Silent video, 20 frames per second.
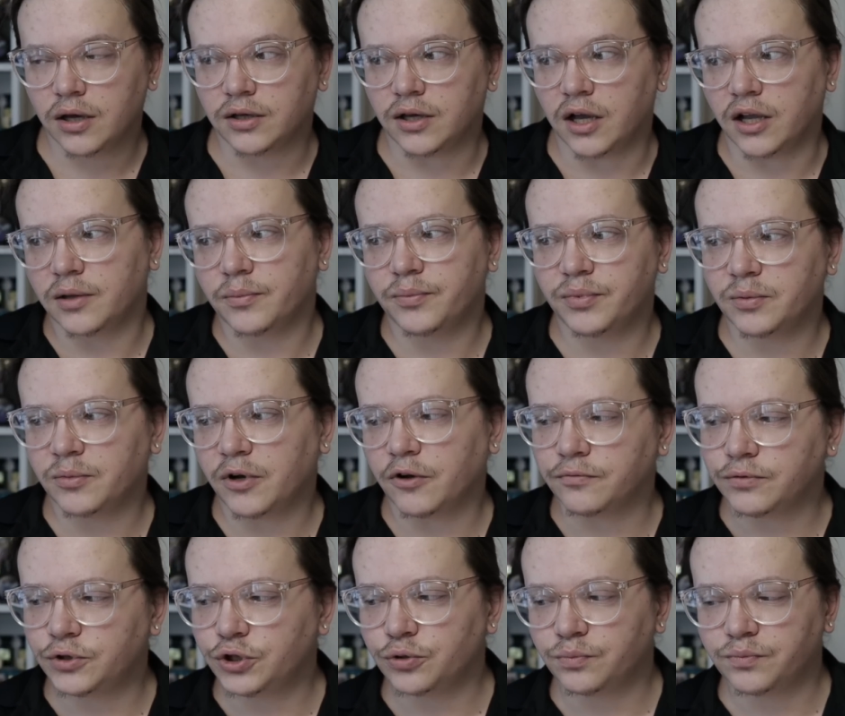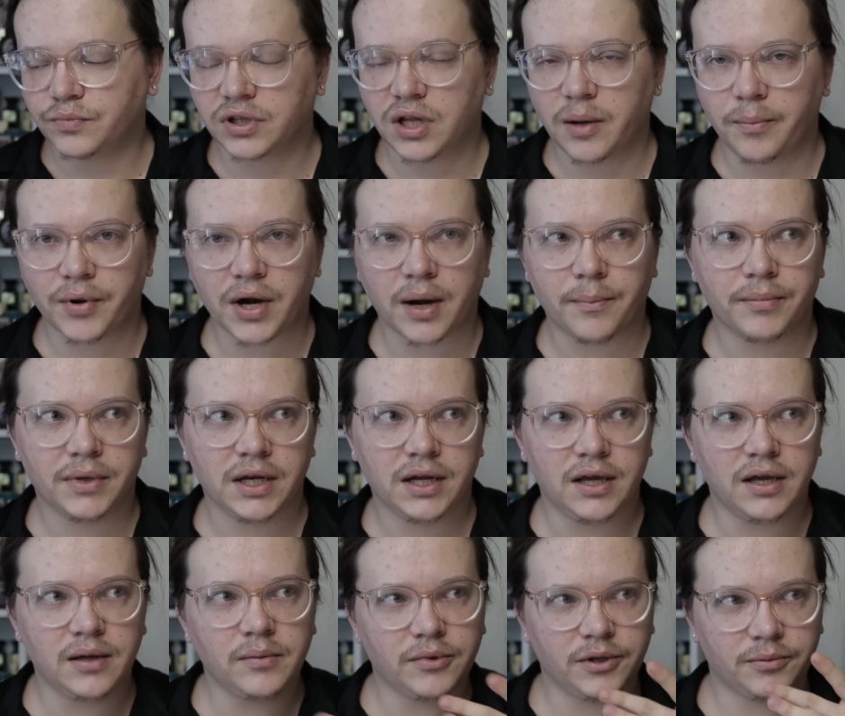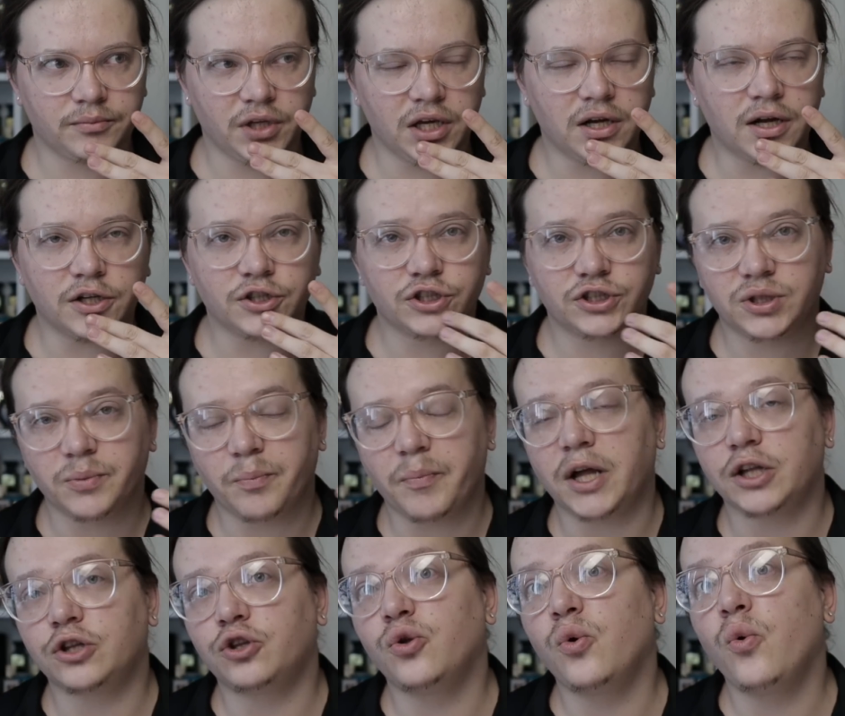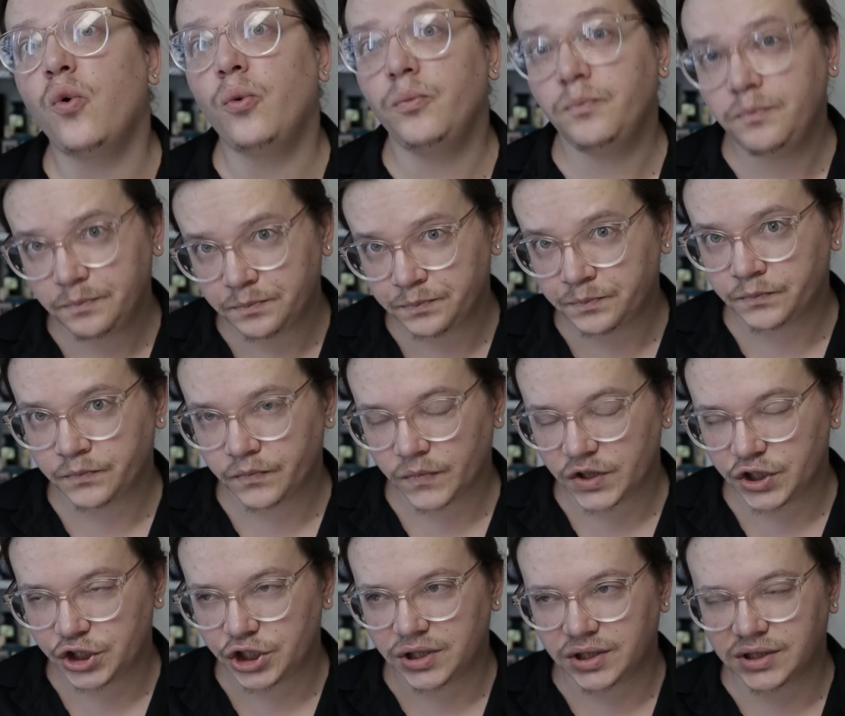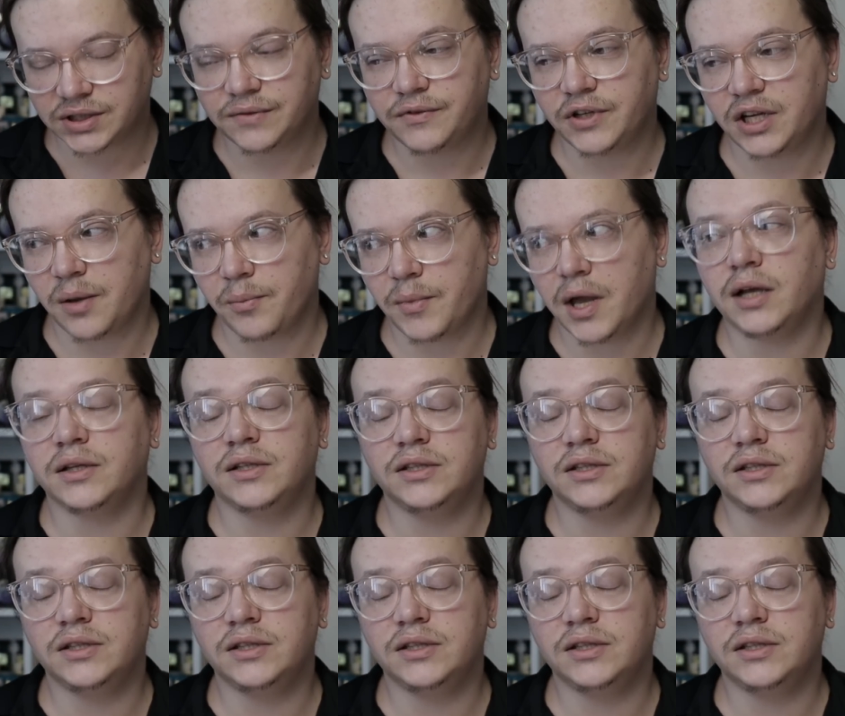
Я не понимаю, в чем была проблема. Мне кажется, потом, через время,